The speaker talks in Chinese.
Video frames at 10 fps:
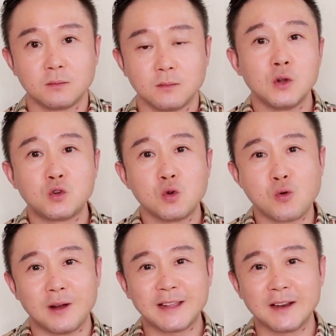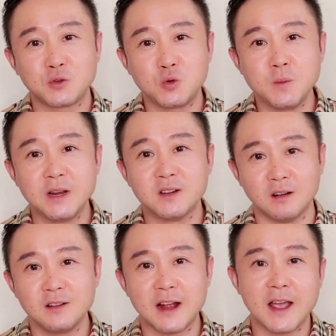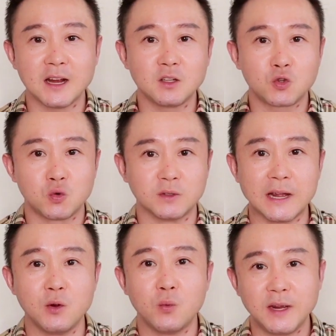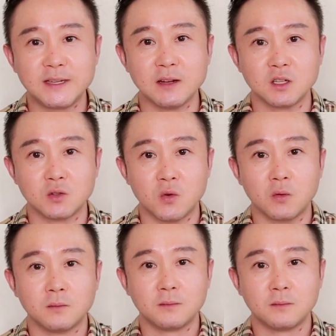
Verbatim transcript: 所以说，广大的居民仍然还是处在于危险之中。